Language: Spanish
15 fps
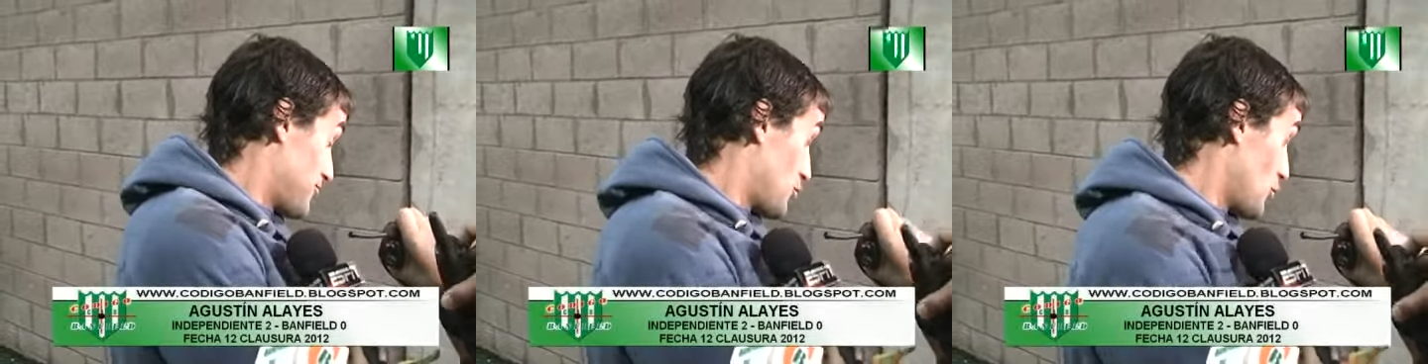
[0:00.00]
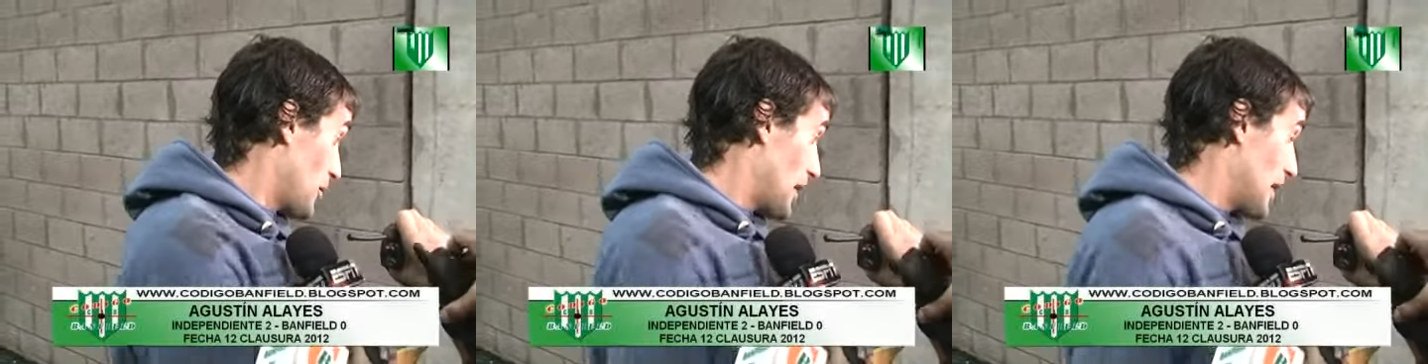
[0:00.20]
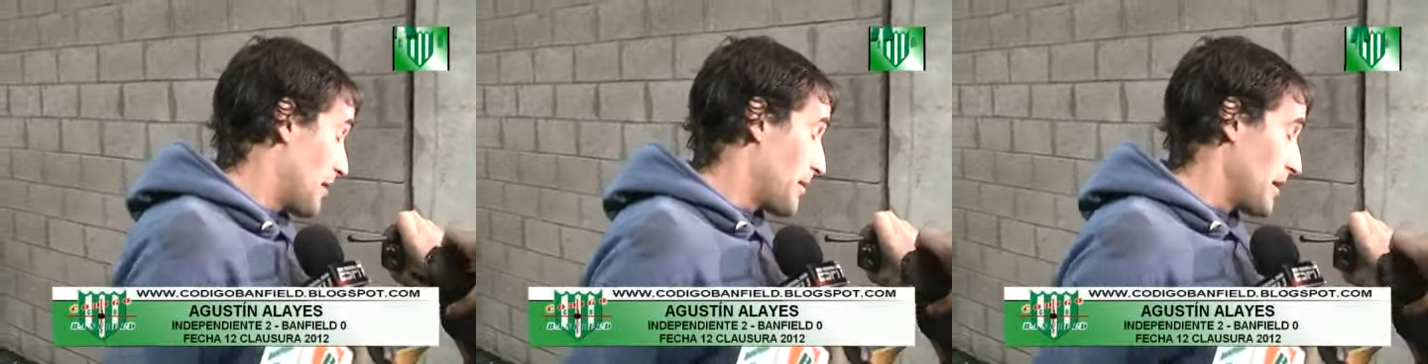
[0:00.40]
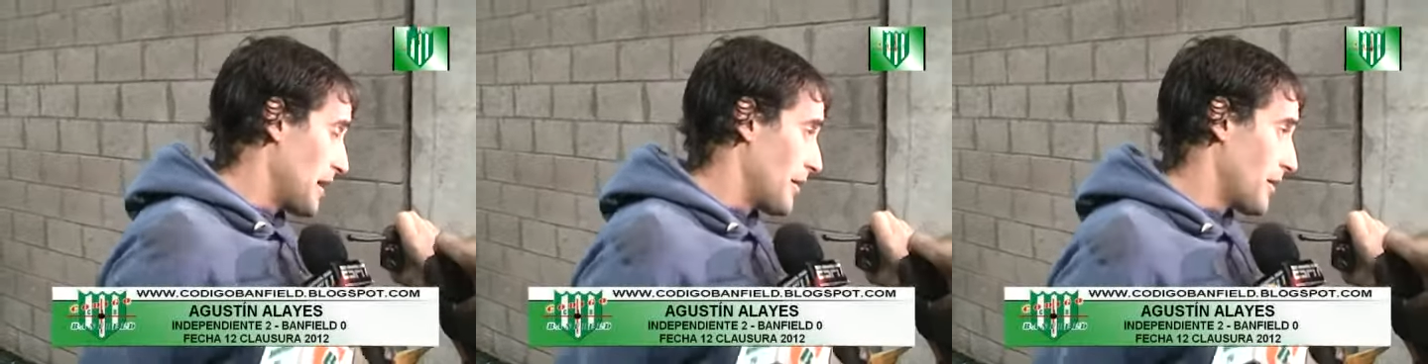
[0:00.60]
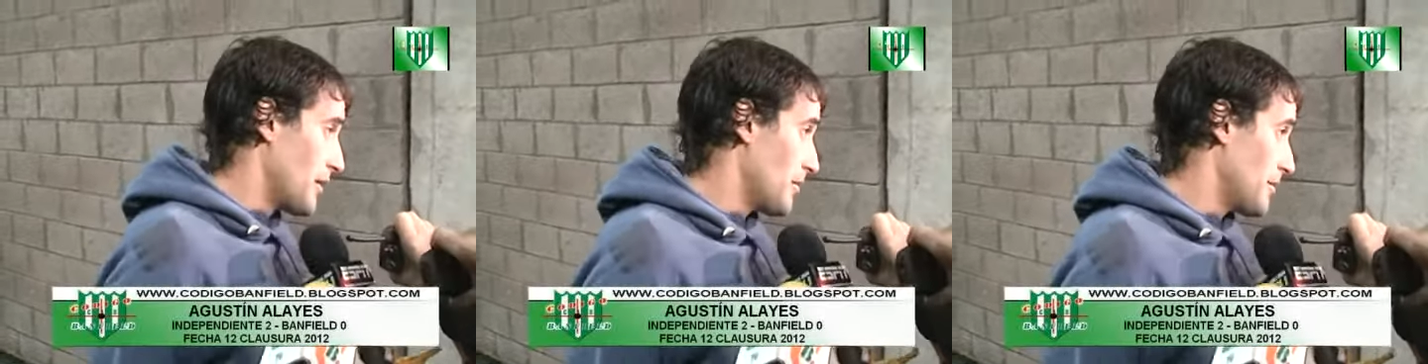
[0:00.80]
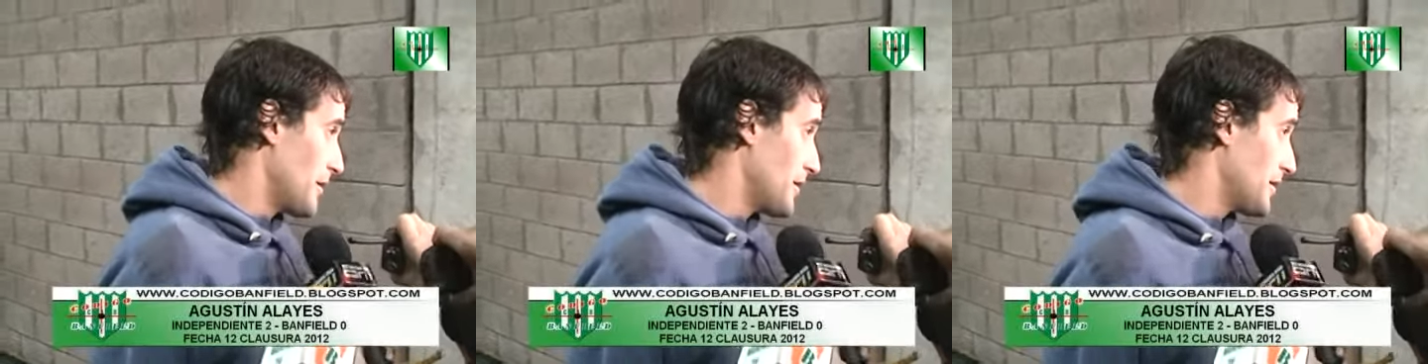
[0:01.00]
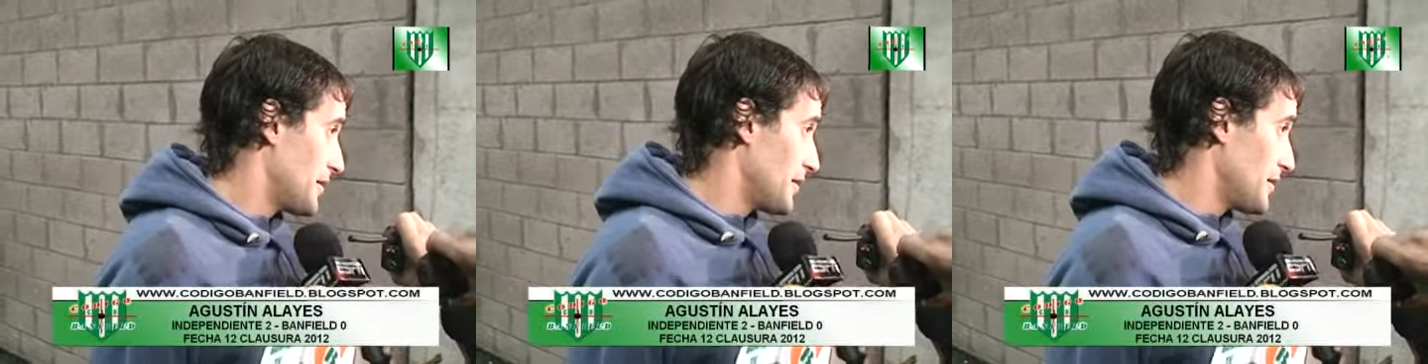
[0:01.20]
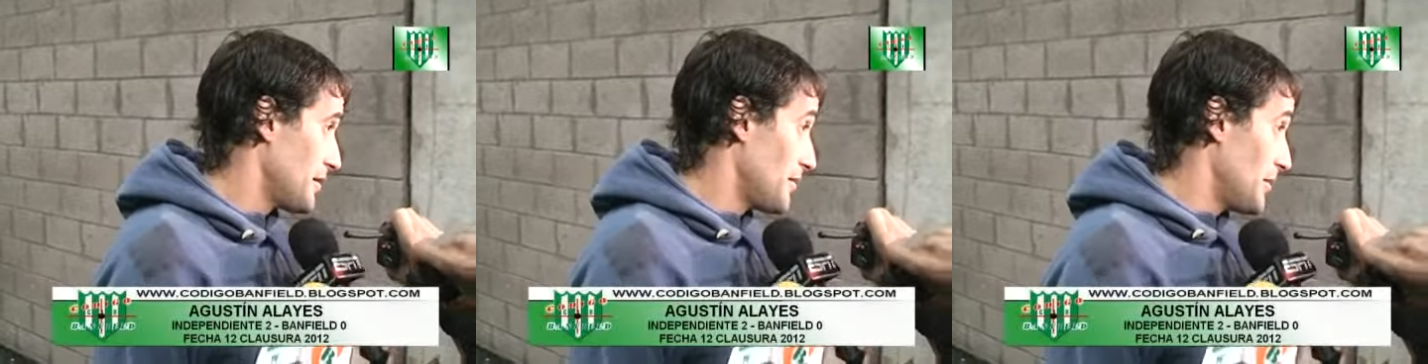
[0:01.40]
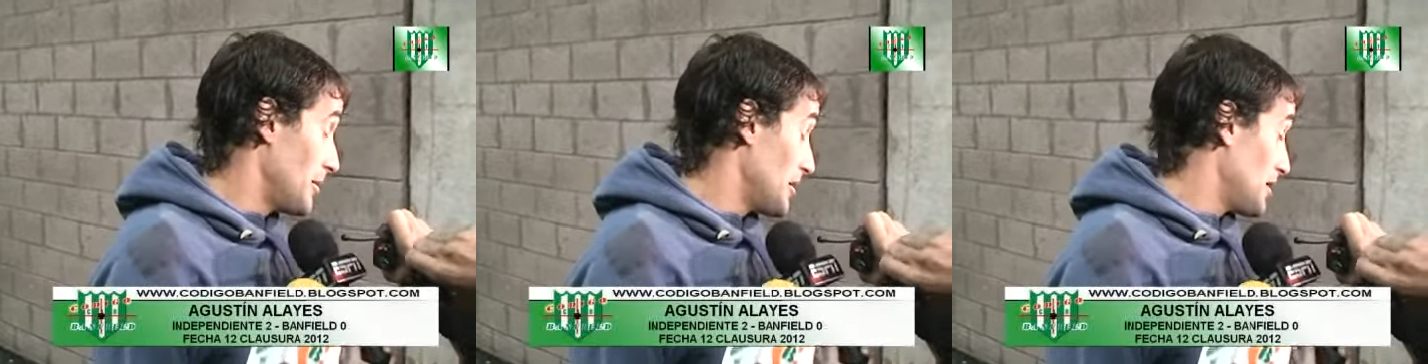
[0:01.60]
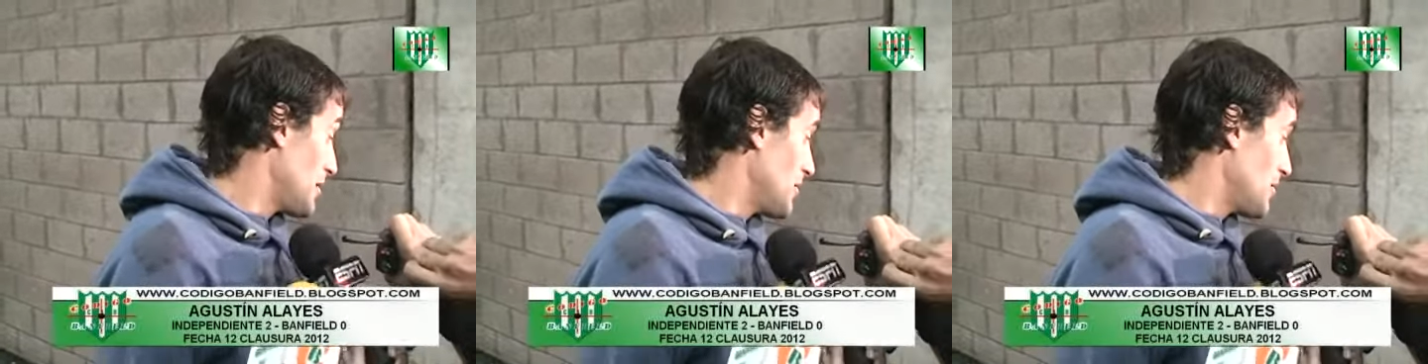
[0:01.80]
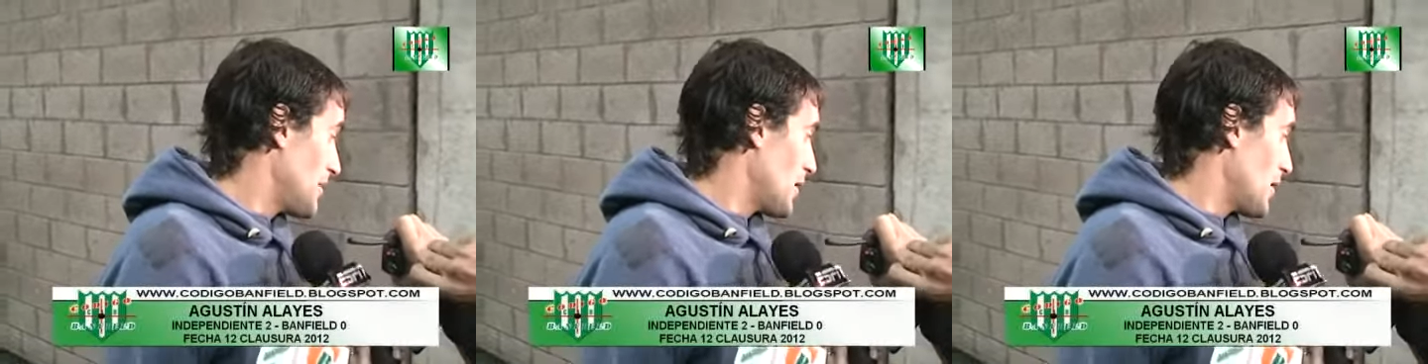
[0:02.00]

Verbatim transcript: sobran las palabras me parece. Simplemente me